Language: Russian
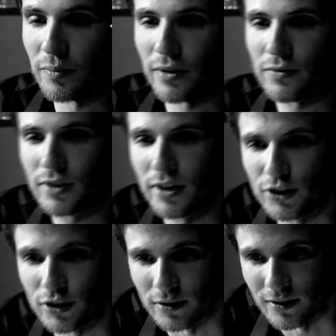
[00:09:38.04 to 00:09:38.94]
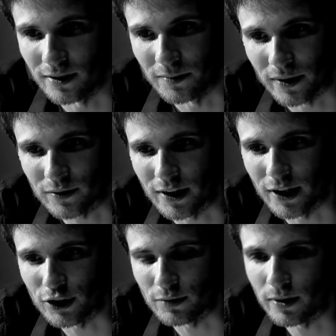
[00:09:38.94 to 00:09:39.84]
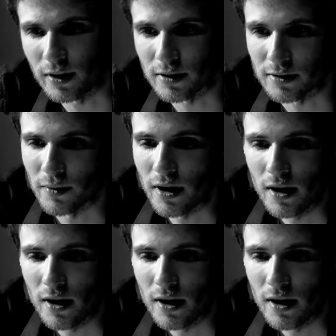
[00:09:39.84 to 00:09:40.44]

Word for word: про, встречи, про встречи с прекрасным,